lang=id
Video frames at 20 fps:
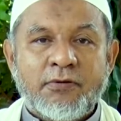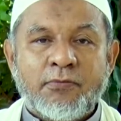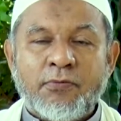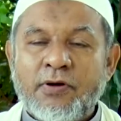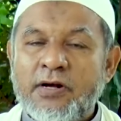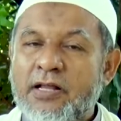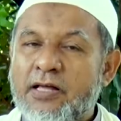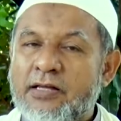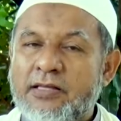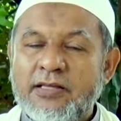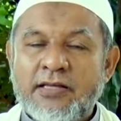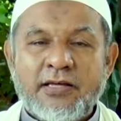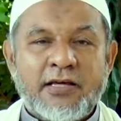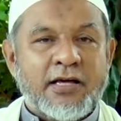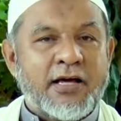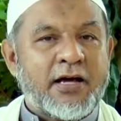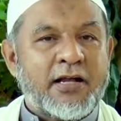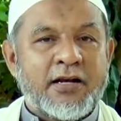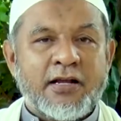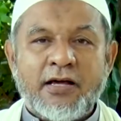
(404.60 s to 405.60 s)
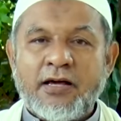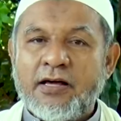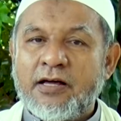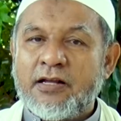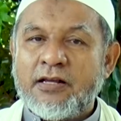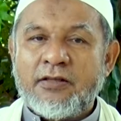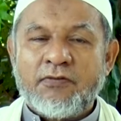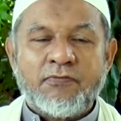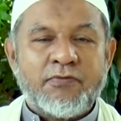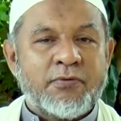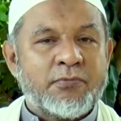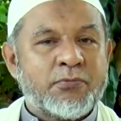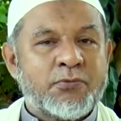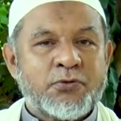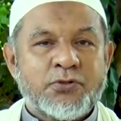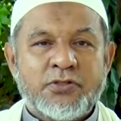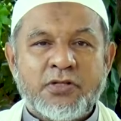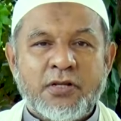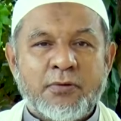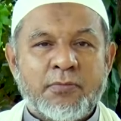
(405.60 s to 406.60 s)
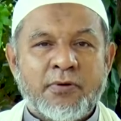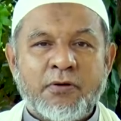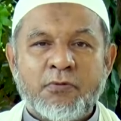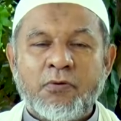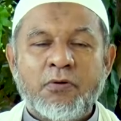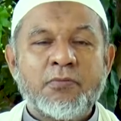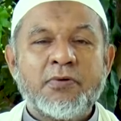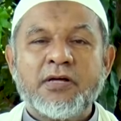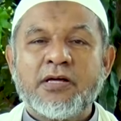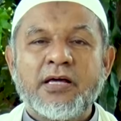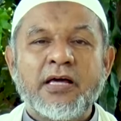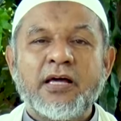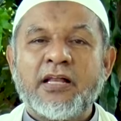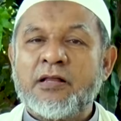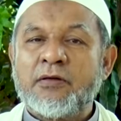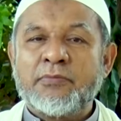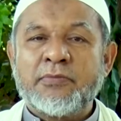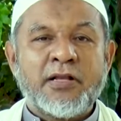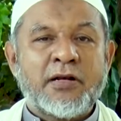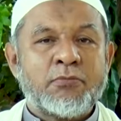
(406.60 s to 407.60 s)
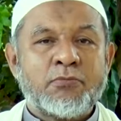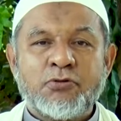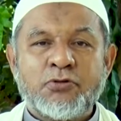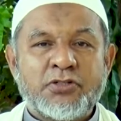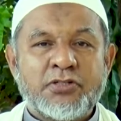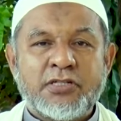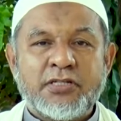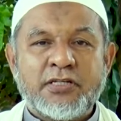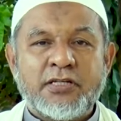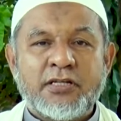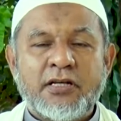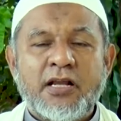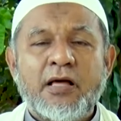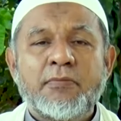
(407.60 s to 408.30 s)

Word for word: walakin kana hanifan muslima wa ma kana minal musyrikin.